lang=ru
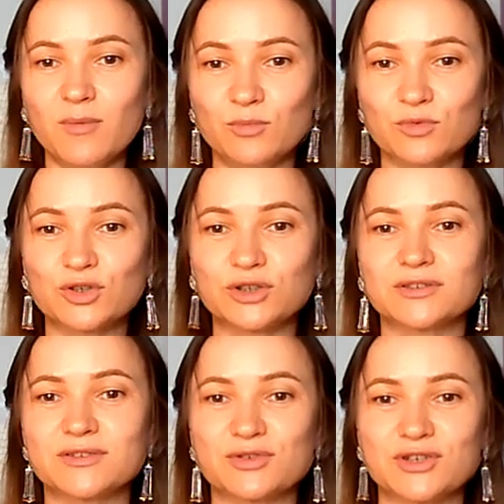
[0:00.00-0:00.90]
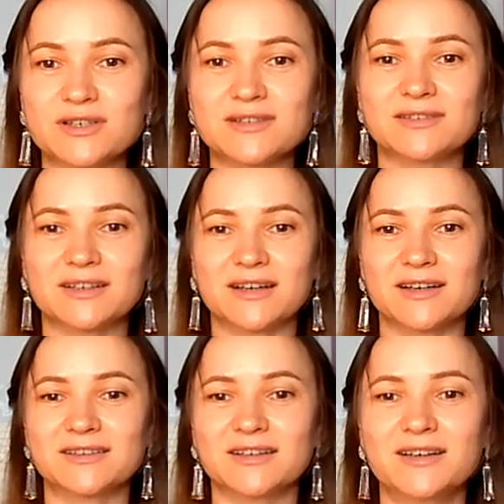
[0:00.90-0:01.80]
может существенно
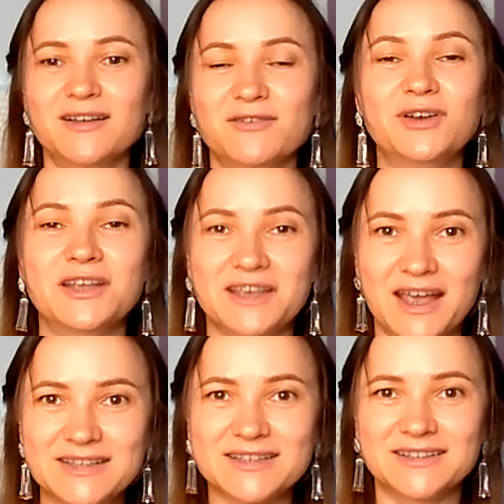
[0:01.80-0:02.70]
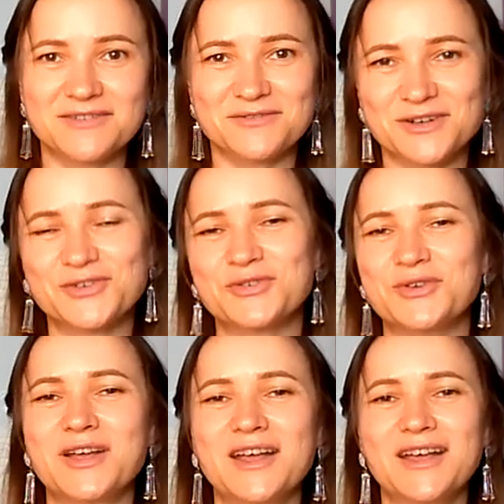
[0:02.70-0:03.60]
как-то влиять на вашу
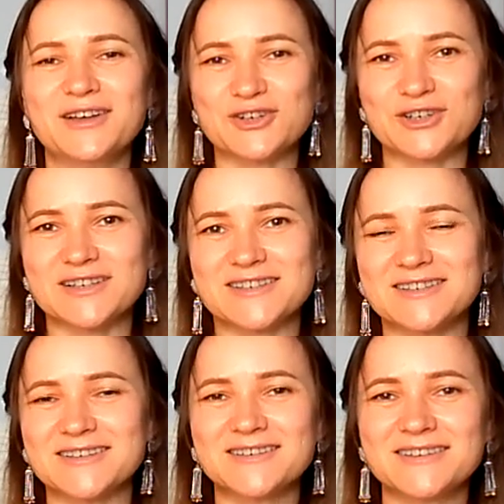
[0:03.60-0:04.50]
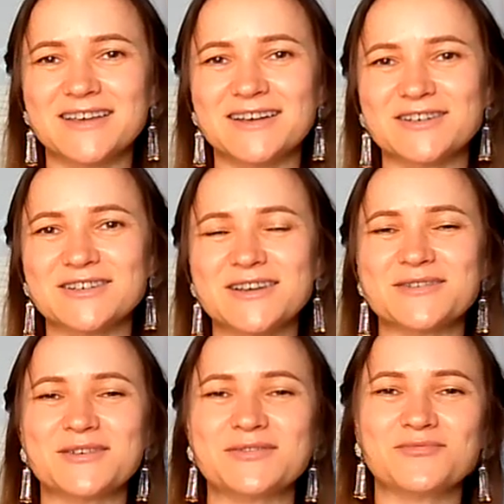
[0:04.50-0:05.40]
жизнь. Я
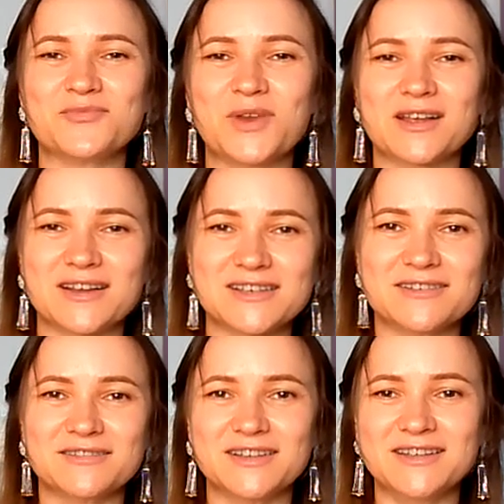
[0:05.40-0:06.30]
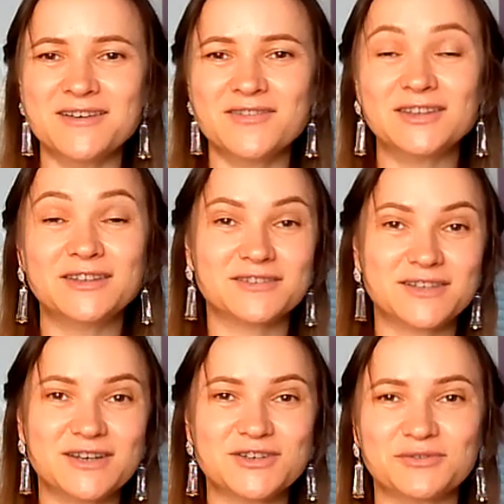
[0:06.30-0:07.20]
желаю вам прекрасного дня и до
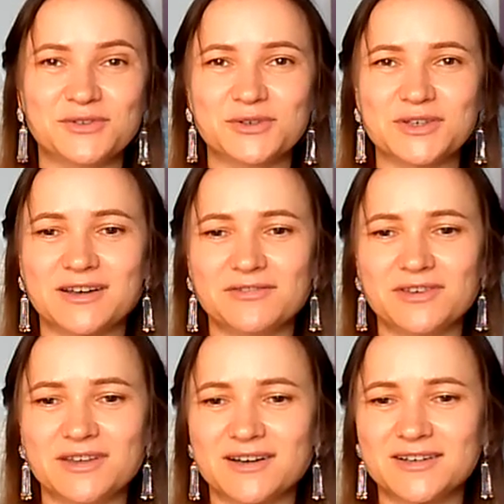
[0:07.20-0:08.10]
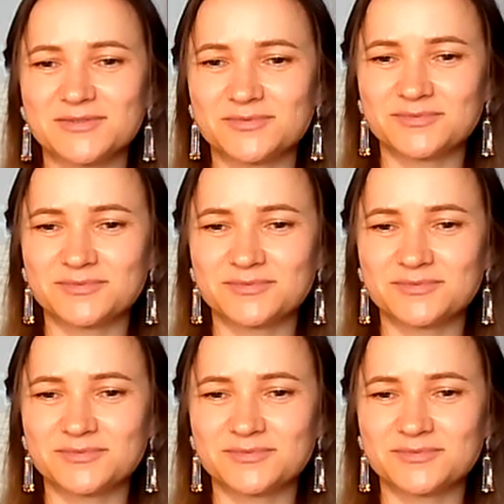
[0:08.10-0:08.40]
встречи в других эфирах.